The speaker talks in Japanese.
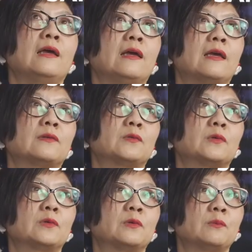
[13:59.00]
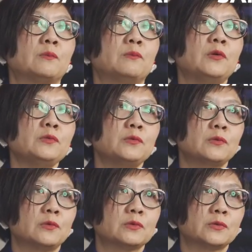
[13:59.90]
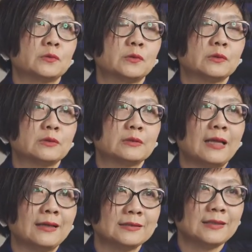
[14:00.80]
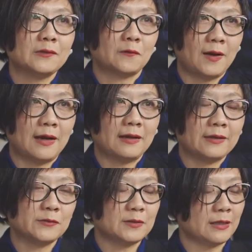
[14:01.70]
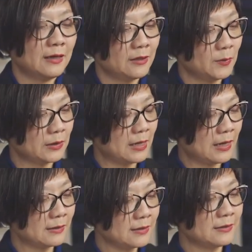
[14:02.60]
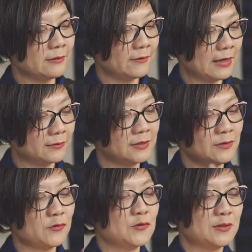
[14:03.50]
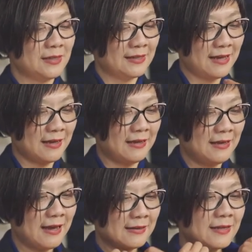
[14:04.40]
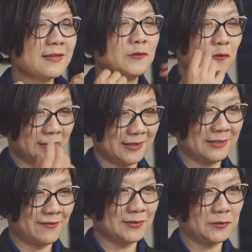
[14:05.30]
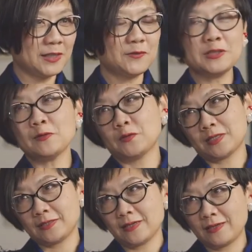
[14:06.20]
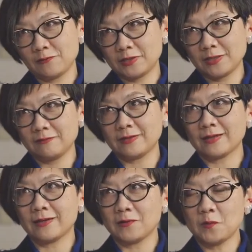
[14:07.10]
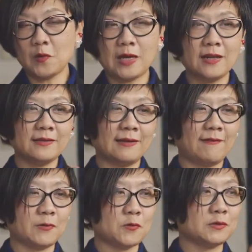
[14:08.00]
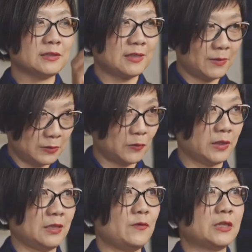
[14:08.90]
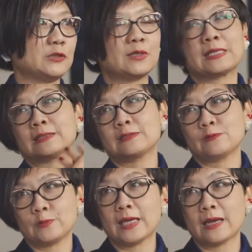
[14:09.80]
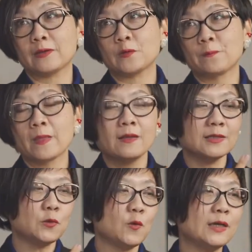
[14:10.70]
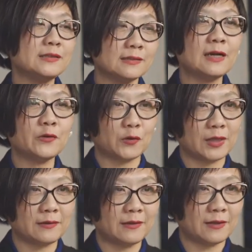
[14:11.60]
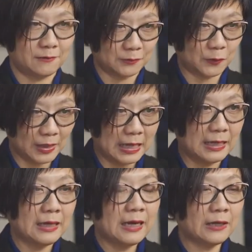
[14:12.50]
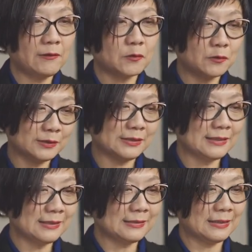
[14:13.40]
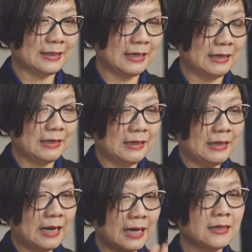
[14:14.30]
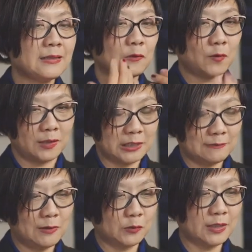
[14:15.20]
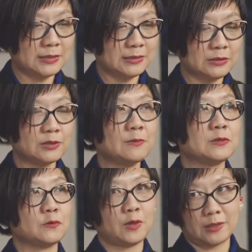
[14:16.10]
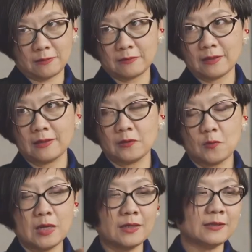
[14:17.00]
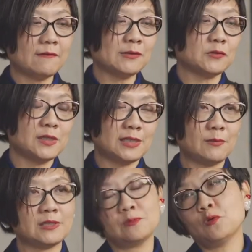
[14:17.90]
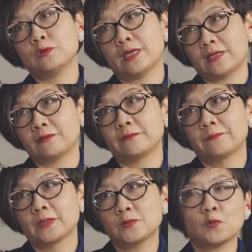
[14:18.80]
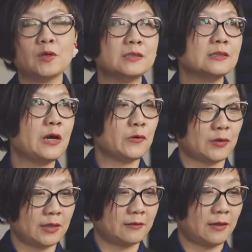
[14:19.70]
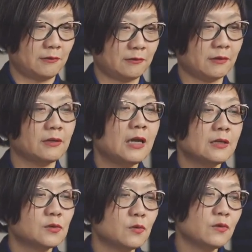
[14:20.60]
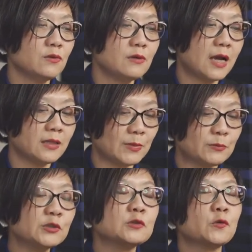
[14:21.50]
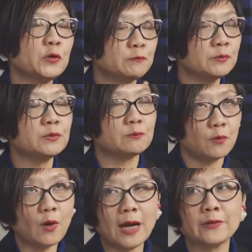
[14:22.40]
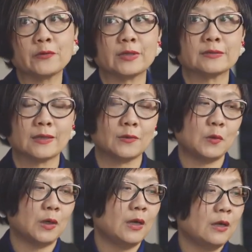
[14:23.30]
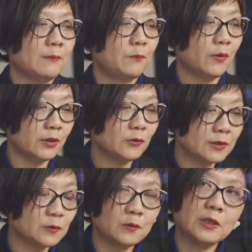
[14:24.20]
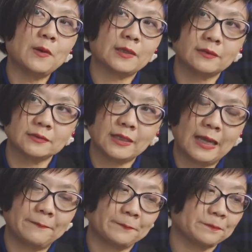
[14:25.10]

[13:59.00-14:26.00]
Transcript: えっと、もっとその大事なのは要するに例えばあな白人の女性があなたと私は女性としては同じ経験をしてるんだけれどもあなたは黒人差別を受けてて私は受けないと、でそこが違うよねっていうとか、うん、あるいは黒人男性があなたと私は同じ人種差別を受けてるんだけれどもあなたは女性差別も受けてる、うん、そこが違うよねっていうっていうそういう話、まあ、もちろんそういう部分もあるんですけど、うん、ポイントはそこではなくて